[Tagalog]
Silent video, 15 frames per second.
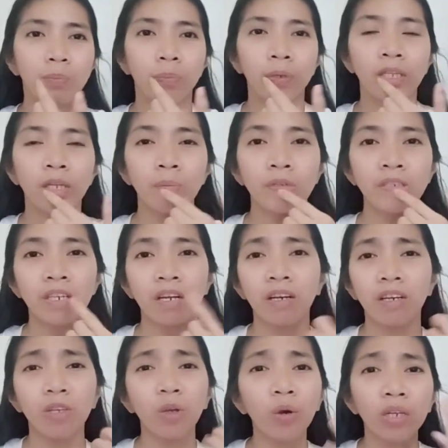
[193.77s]
Pwede mo siyang,
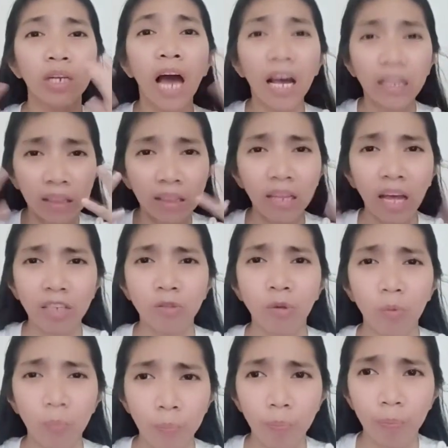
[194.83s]
ayun, lahat na.
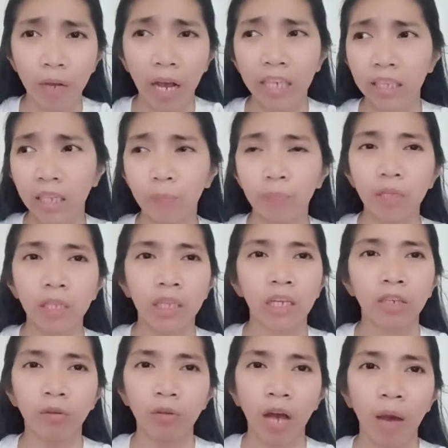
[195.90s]
So, kahit lip tint
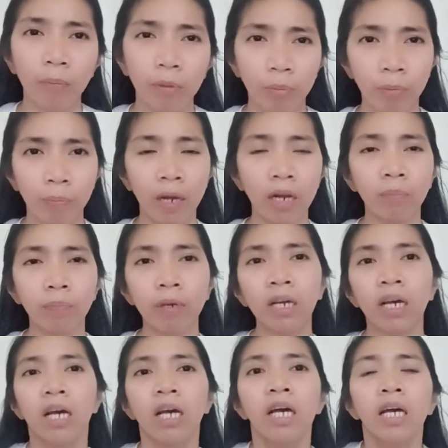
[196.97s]
lang yung gamit mo, parang pag
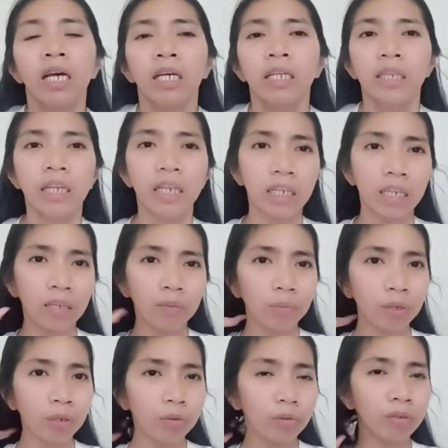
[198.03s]
tinignan
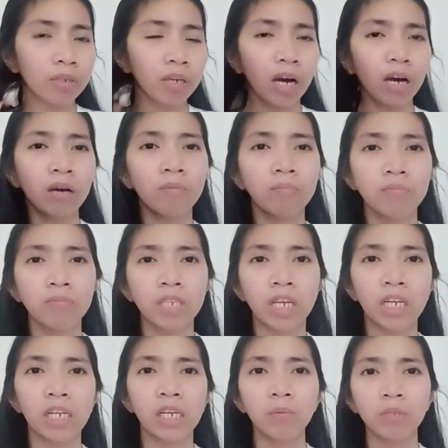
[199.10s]
mo yung um,
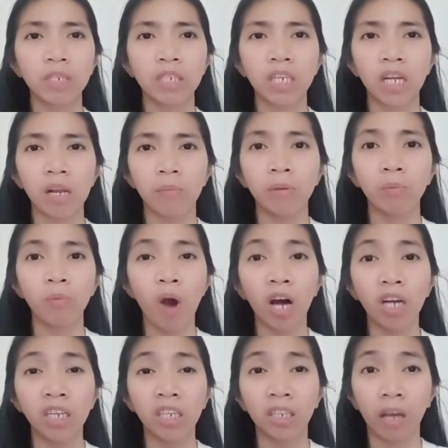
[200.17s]
sarili mo sa salamin,
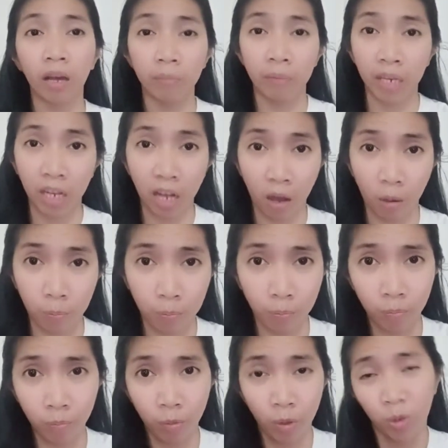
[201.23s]
mukha ka nang naka-makeup.
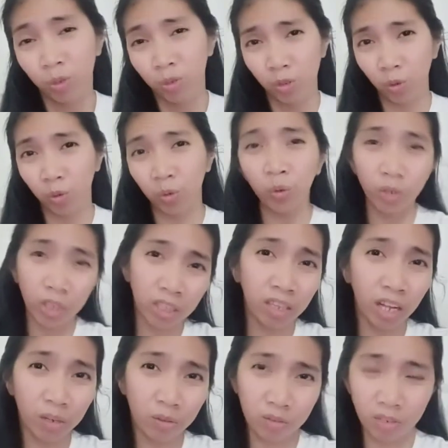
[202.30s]
So, no need
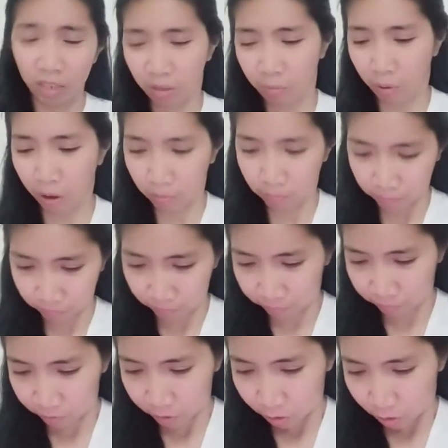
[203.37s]
ano na, ba diba?
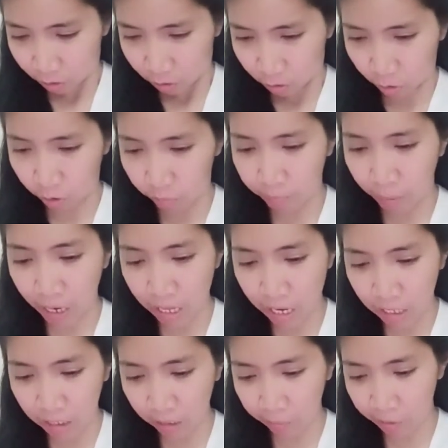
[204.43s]
So, and para
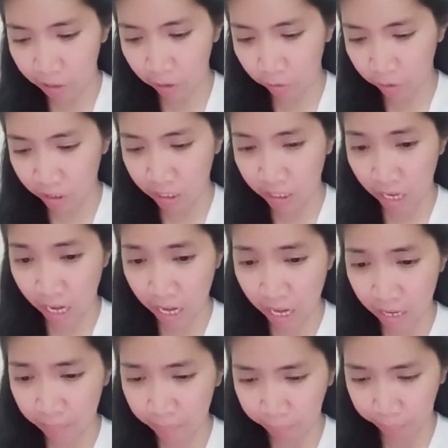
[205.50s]
lang naman yun sa